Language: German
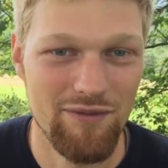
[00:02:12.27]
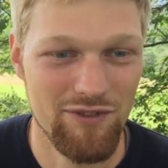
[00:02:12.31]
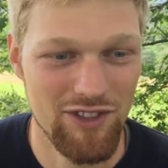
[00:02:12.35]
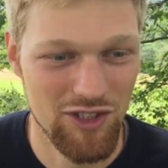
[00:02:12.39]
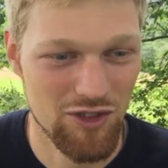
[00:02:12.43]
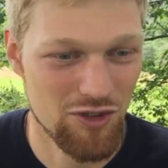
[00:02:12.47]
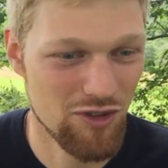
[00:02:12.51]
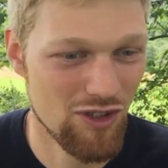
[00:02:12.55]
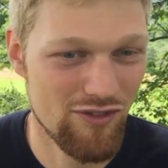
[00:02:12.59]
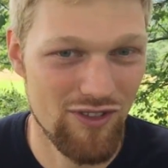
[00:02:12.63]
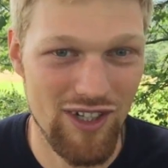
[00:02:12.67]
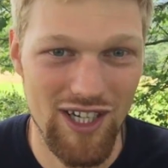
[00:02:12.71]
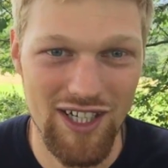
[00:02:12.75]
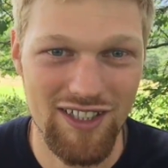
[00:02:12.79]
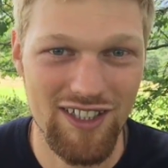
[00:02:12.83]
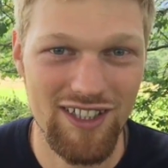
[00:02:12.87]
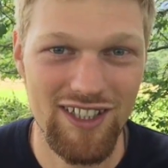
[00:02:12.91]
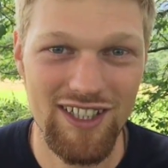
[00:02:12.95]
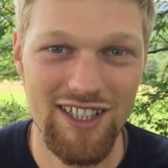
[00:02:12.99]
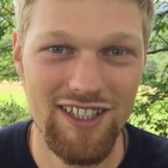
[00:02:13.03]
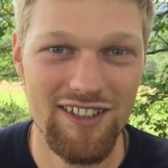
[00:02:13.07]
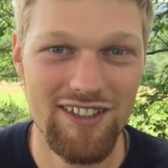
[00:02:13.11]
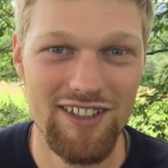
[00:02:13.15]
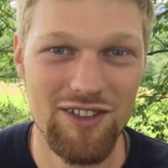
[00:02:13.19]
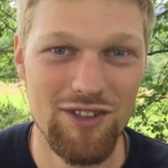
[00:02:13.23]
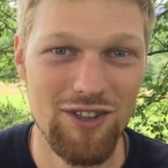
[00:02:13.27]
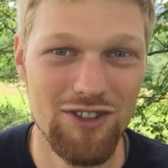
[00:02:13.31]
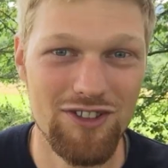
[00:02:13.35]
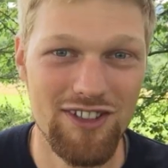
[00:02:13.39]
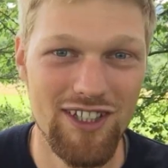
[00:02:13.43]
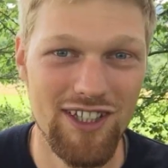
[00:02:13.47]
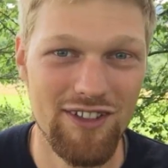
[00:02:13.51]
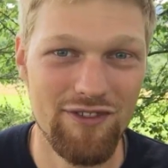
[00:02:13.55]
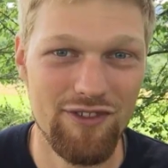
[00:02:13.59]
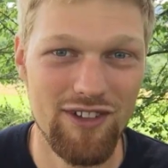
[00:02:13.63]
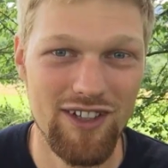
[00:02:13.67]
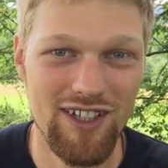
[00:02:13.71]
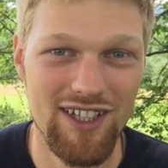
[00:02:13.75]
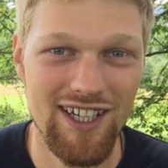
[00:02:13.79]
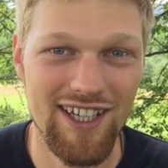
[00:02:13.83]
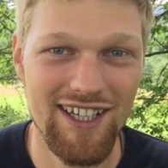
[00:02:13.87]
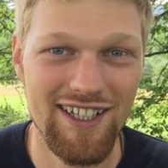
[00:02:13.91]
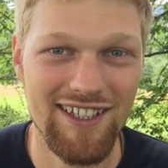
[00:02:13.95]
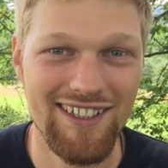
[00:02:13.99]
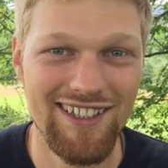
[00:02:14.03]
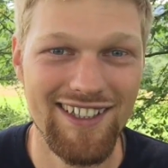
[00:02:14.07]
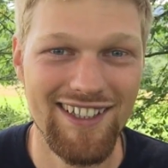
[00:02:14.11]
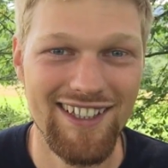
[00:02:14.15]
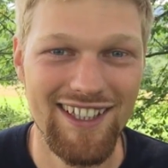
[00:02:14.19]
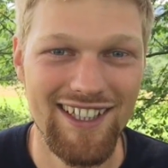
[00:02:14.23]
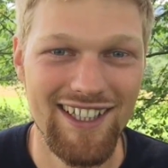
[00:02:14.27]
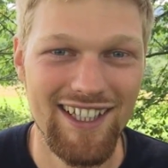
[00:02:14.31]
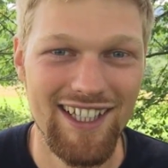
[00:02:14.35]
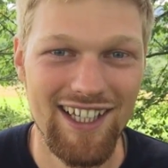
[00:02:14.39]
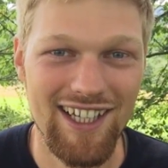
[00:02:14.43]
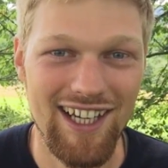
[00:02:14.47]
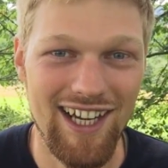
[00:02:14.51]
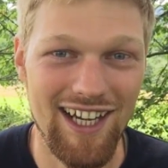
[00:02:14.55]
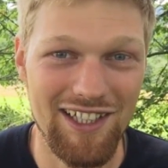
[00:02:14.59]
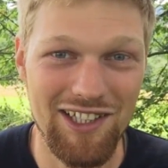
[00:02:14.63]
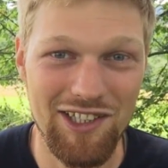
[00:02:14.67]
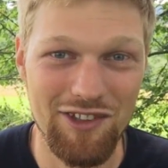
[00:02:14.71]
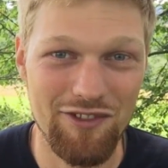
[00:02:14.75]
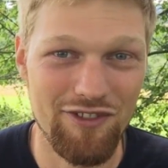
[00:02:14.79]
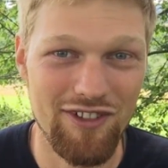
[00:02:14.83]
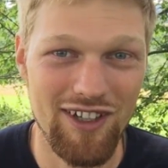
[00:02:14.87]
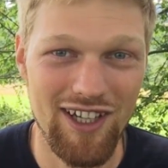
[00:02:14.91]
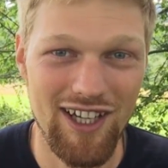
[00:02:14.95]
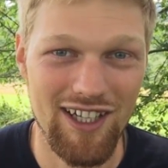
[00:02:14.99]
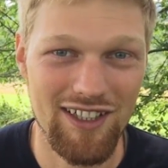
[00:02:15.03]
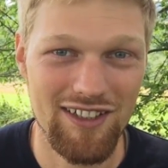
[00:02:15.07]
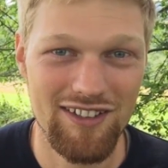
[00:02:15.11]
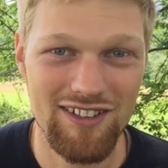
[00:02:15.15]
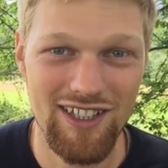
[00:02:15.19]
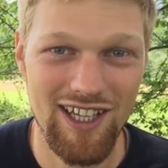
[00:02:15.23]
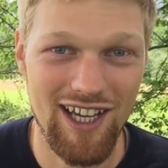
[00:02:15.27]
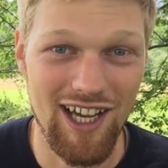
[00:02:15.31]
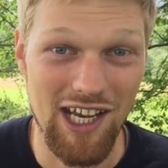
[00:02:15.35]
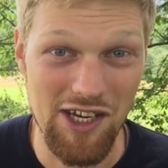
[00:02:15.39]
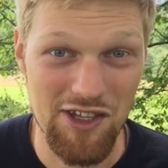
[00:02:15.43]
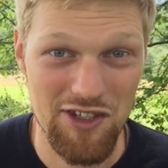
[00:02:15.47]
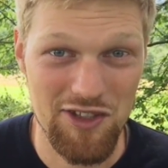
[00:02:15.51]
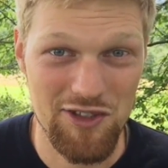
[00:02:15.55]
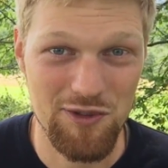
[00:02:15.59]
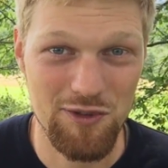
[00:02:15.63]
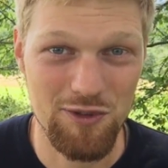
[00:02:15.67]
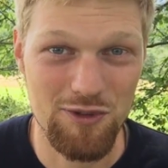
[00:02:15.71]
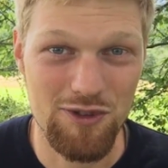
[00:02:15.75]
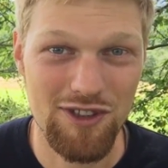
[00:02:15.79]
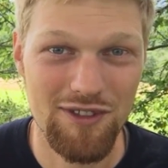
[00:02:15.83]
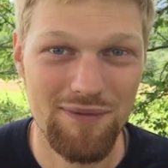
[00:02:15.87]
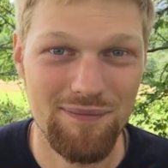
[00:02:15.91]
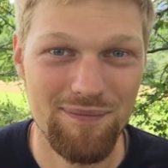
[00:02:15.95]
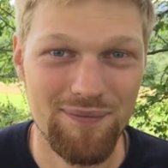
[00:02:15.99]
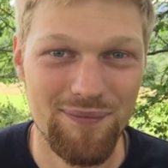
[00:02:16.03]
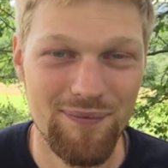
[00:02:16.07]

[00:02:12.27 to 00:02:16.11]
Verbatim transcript: Die Tür war angelehnt, er konnte einfach rein, hat gefragt, alles gut.